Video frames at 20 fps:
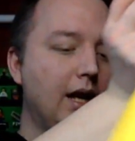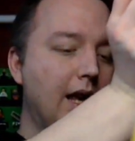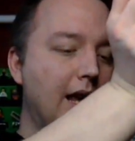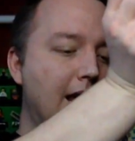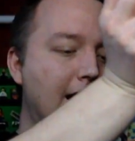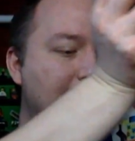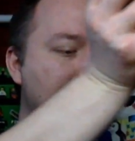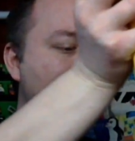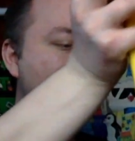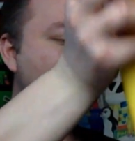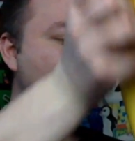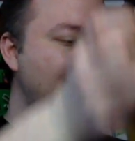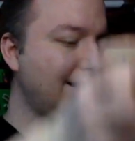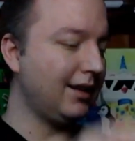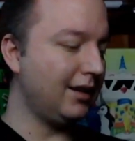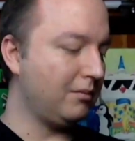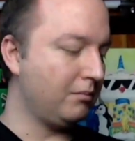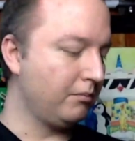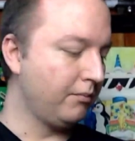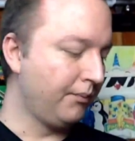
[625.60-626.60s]

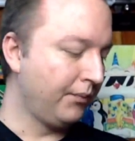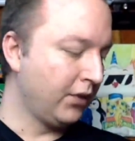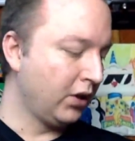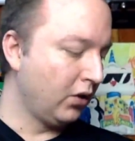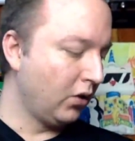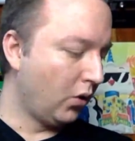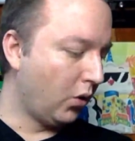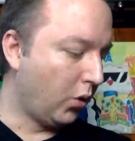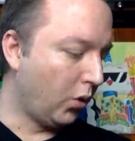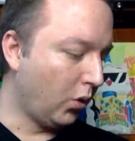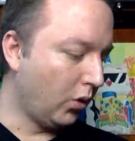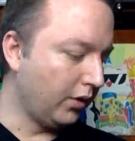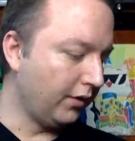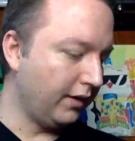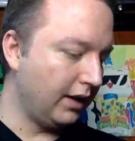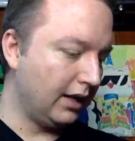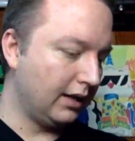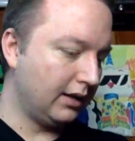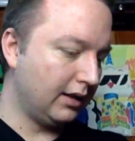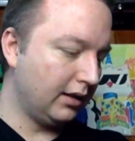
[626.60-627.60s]
extrem
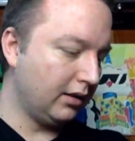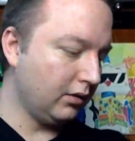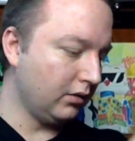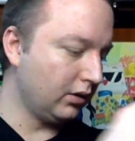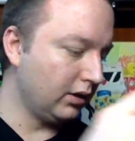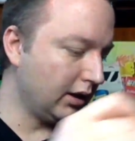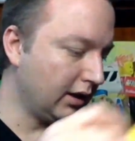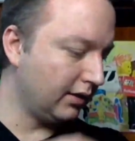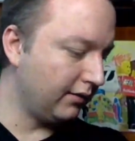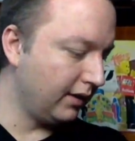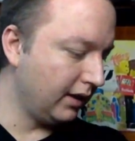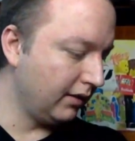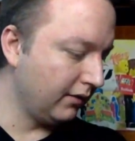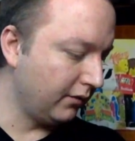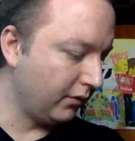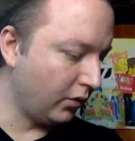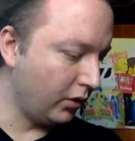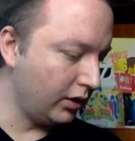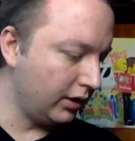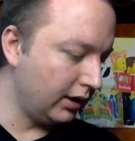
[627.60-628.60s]
hochwertig und deswegen
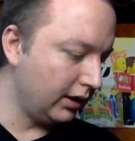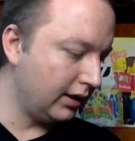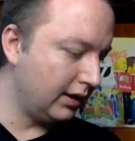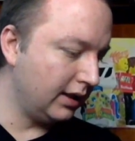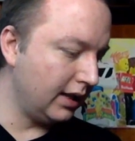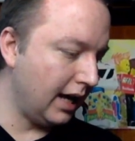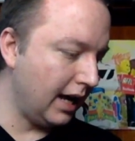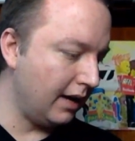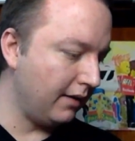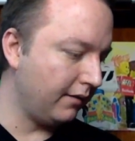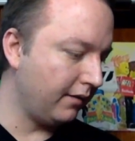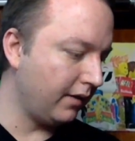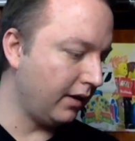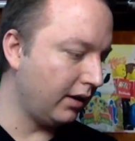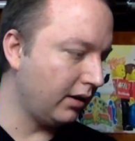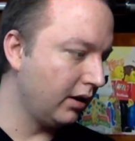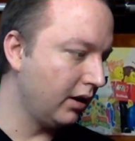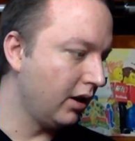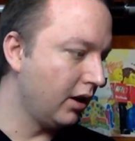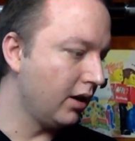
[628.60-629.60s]
wollte ich sie
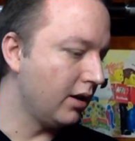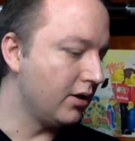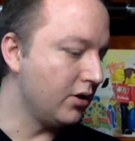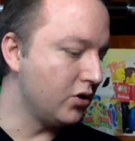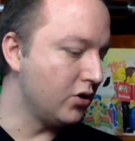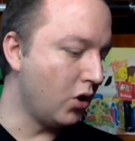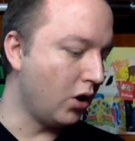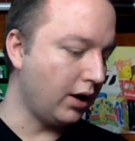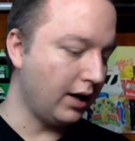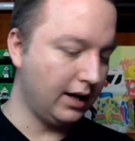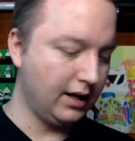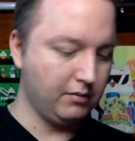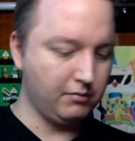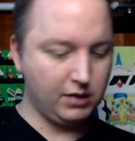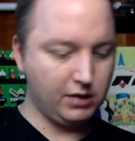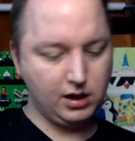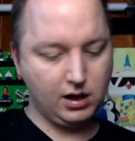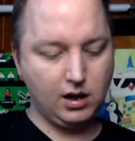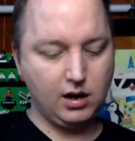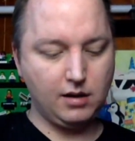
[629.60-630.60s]
einfach noch
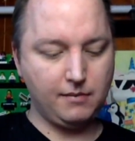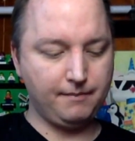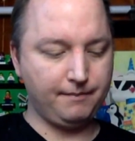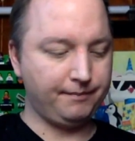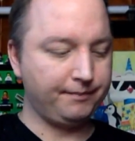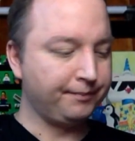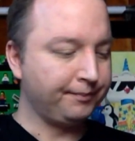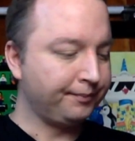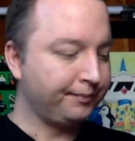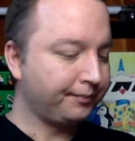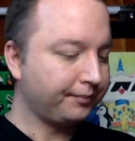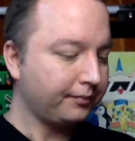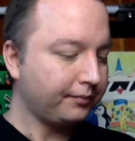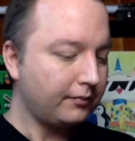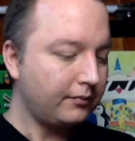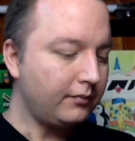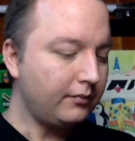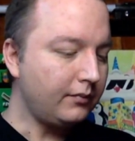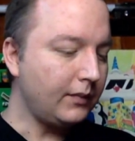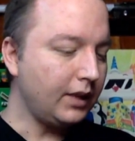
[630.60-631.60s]
einmal haben.
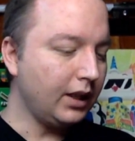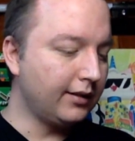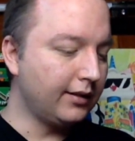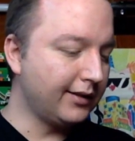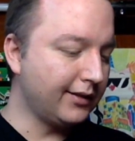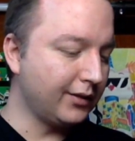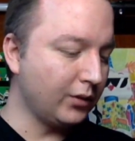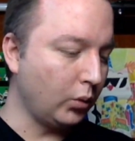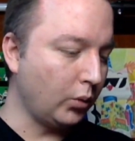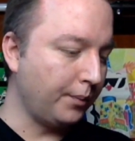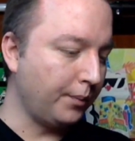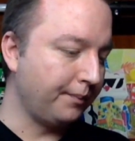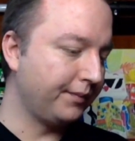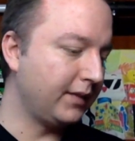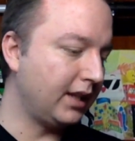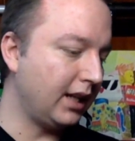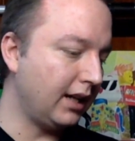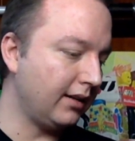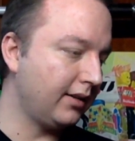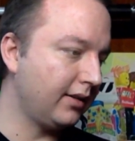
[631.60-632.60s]
So,
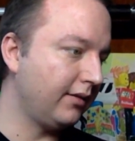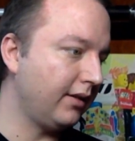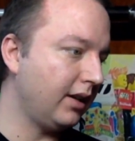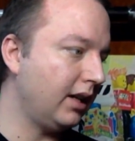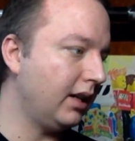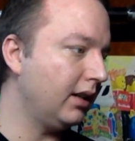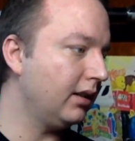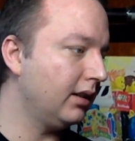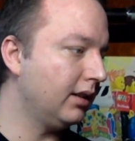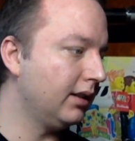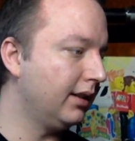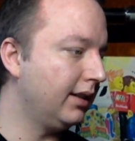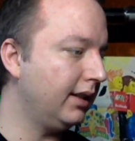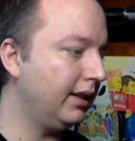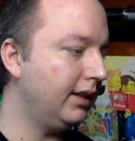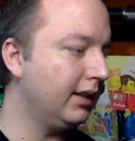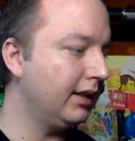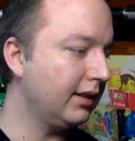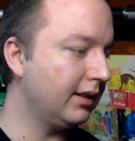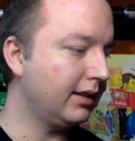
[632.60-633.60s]
das war
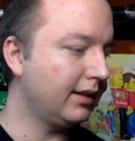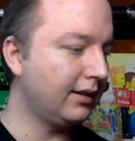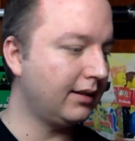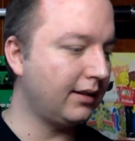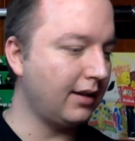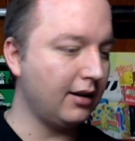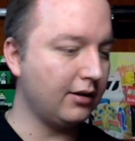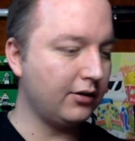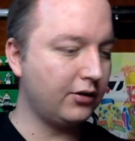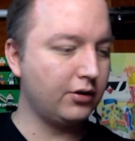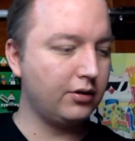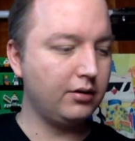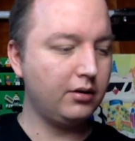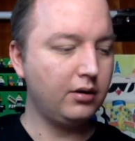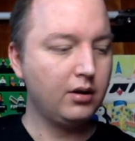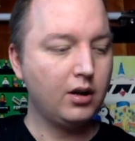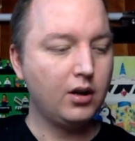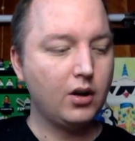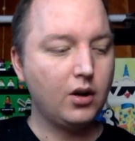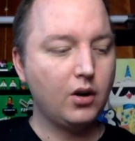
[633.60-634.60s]
die Tasche
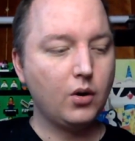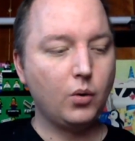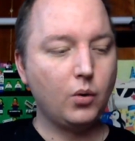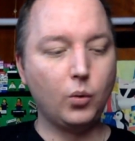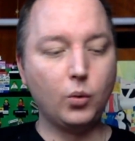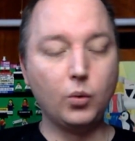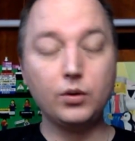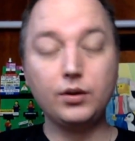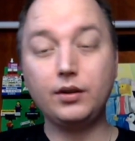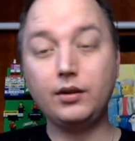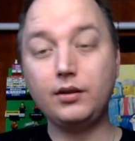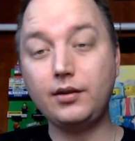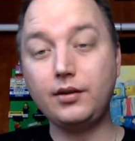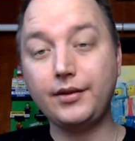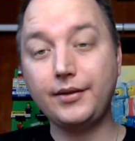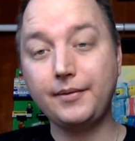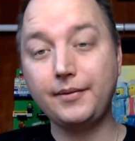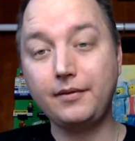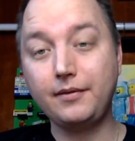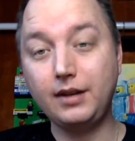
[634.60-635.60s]
und
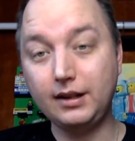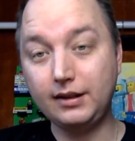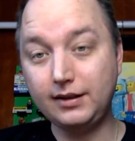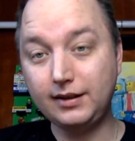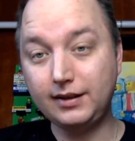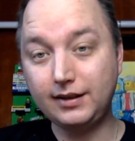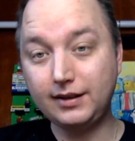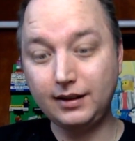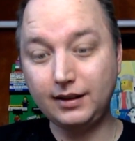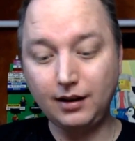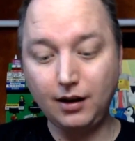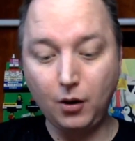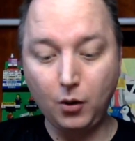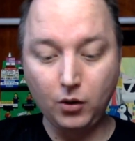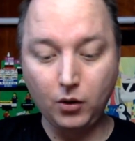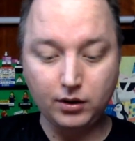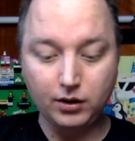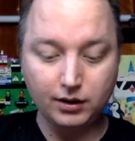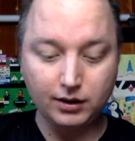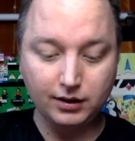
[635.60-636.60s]
was
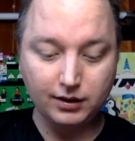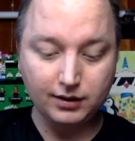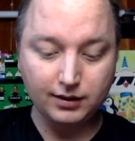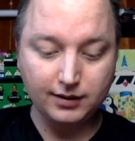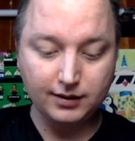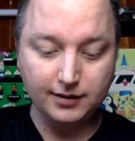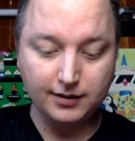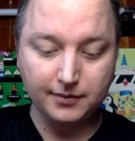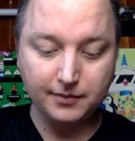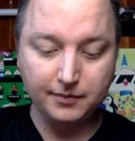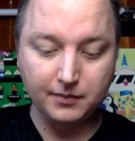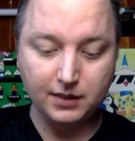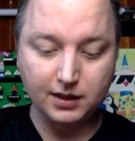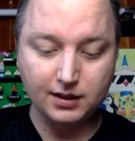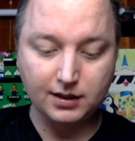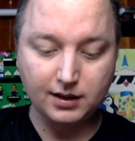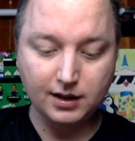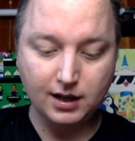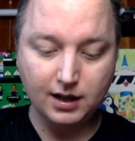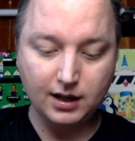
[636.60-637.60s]
auch ähm,
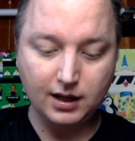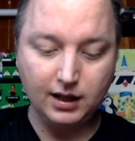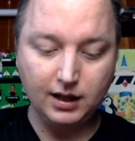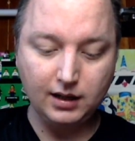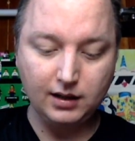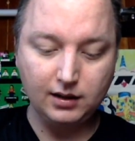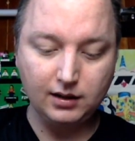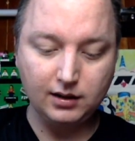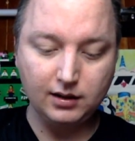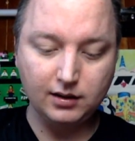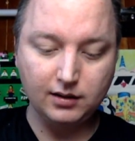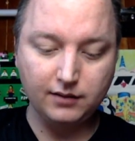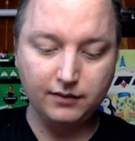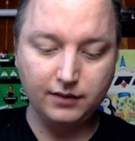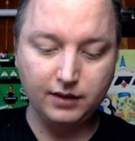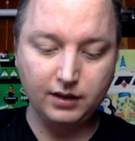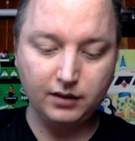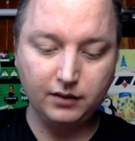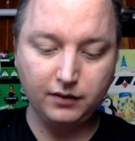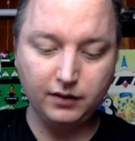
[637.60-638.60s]
sehr edel ist,
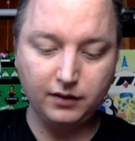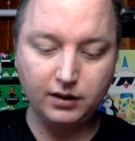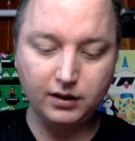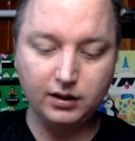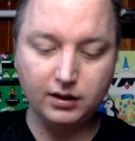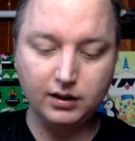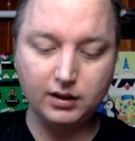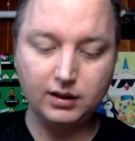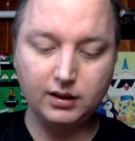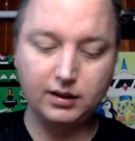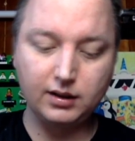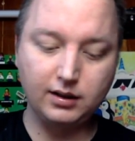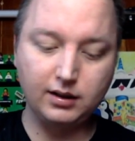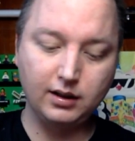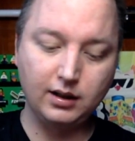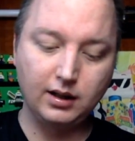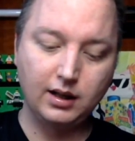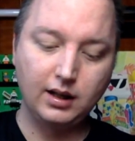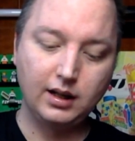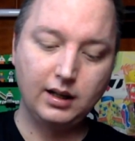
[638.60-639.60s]
wie ich finde, ist
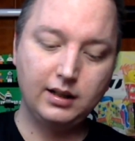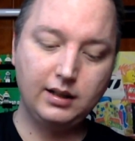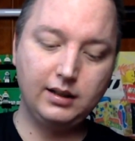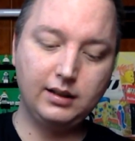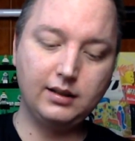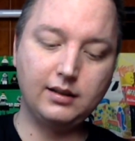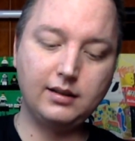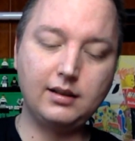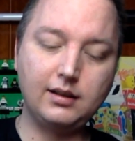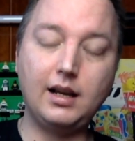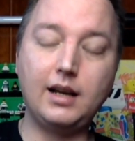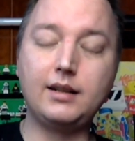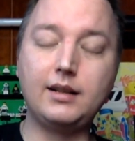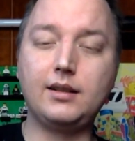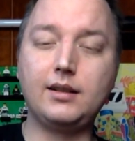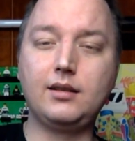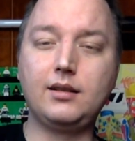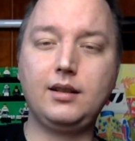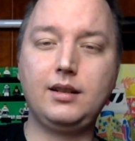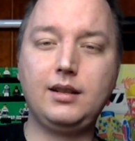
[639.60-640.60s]
dieses
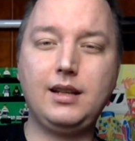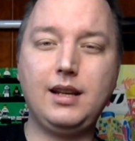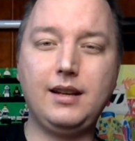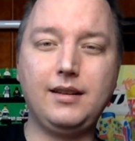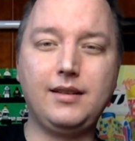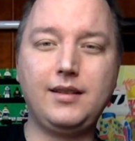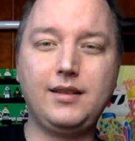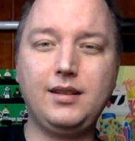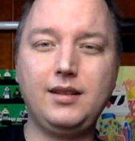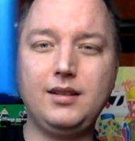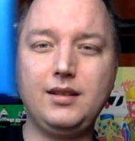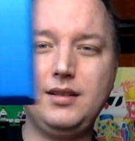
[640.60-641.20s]
kleine Kästchen